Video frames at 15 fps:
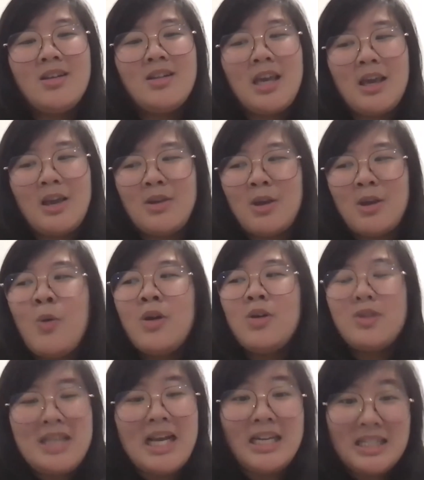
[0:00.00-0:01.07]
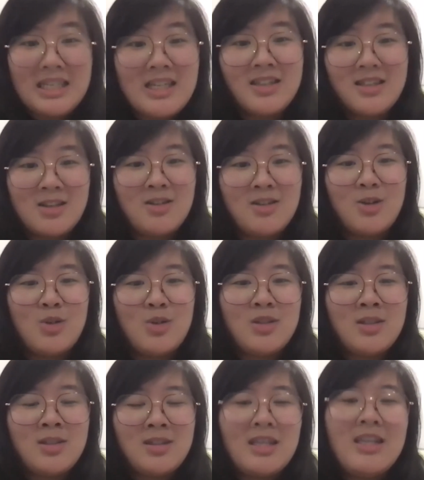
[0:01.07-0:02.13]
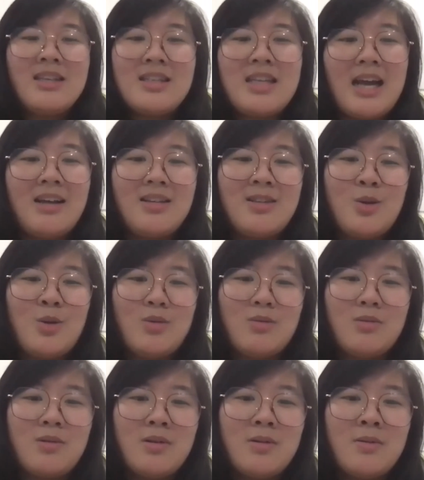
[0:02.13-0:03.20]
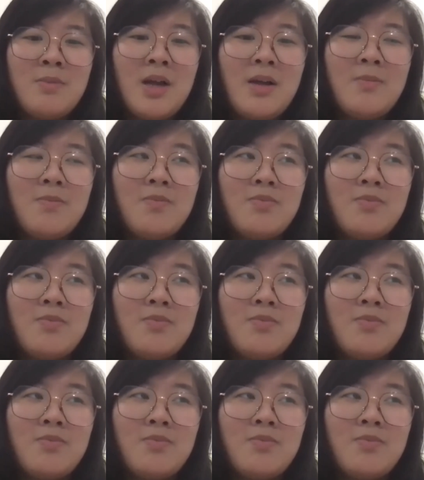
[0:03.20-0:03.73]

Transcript: 也会有像你这样子的人，就是欣赏这种很